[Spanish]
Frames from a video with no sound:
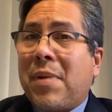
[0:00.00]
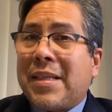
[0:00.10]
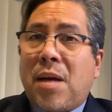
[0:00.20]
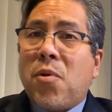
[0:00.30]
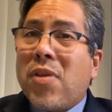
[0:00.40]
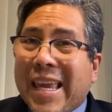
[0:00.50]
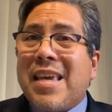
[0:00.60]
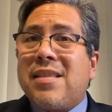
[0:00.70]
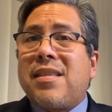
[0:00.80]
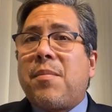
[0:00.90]
pasamos de
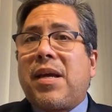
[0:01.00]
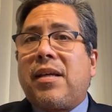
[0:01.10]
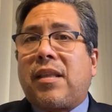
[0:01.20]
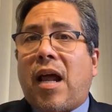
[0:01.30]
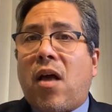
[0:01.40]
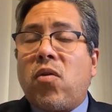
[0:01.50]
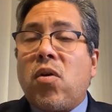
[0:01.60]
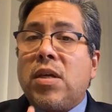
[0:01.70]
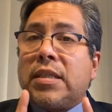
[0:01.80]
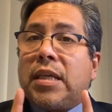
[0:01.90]
15 magistrados
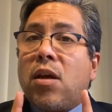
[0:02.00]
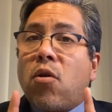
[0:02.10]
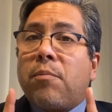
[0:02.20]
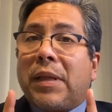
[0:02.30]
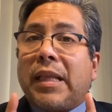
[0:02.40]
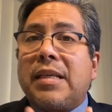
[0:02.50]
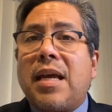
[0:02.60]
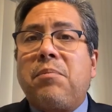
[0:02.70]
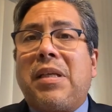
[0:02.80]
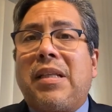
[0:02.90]
sin
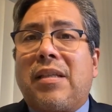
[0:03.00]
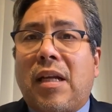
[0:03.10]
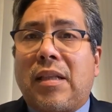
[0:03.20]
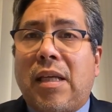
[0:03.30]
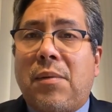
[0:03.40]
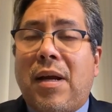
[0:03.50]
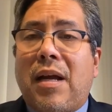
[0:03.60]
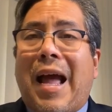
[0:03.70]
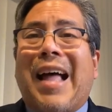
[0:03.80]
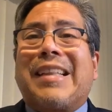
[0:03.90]
competencia
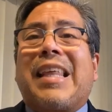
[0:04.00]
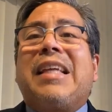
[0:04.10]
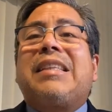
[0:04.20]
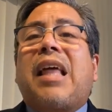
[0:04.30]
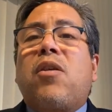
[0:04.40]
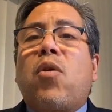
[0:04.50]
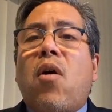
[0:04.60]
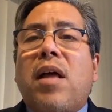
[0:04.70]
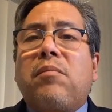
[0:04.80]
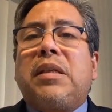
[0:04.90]
administrativa a
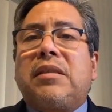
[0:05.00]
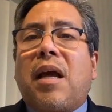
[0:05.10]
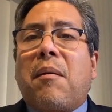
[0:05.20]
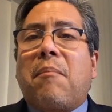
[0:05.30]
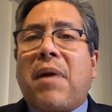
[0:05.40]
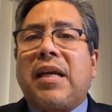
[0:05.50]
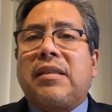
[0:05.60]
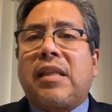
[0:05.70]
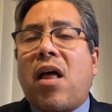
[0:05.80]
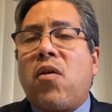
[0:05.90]
32
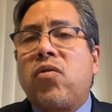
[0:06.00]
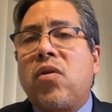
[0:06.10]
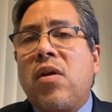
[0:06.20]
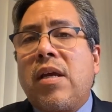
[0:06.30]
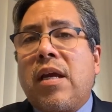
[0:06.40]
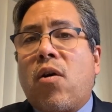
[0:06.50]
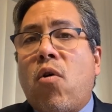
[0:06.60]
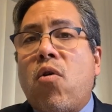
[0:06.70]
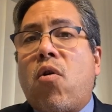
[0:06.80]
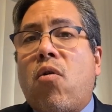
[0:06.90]
magistrados
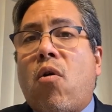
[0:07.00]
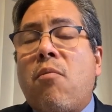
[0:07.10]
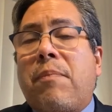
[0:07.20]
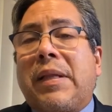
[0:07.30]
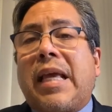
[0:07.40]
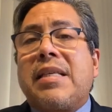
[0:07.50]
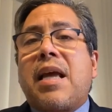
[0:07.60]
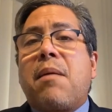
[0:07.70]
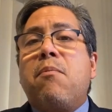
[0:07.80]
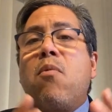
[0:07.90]
con
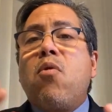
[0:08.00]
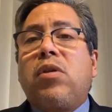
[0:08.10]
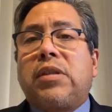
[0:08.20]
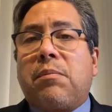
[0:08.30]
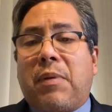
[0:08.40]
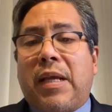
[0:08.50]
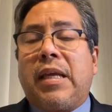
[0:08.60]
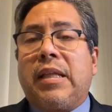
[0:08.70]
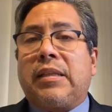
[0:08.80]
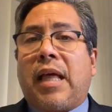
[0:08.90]
competencias
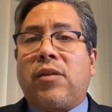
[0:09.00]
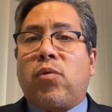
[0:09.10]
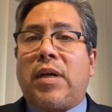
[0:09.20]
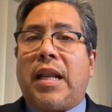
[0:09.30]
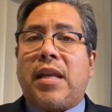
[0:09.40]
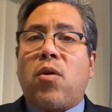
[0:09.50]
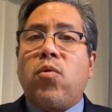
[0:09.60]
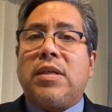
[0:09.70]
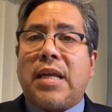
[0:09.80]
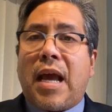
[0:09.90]
múltiples tanto en el área
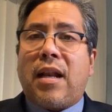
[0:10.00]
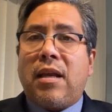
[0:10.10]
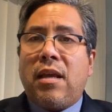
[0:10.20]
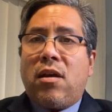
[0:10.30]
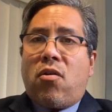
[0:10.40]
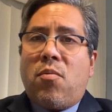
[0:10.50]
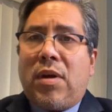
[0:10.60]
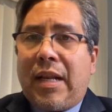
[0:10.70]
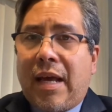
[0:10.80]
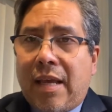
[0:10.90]
judicial
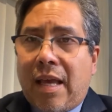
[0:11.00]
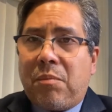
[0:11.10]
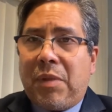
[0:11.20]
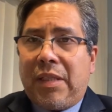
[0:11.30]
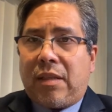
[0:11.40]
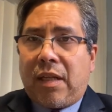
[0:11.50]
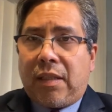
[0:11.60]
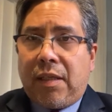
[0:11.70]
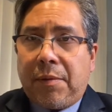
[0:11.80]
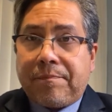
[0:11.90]
como en el área
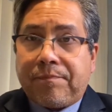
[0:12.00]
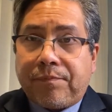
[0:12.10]
administrativa.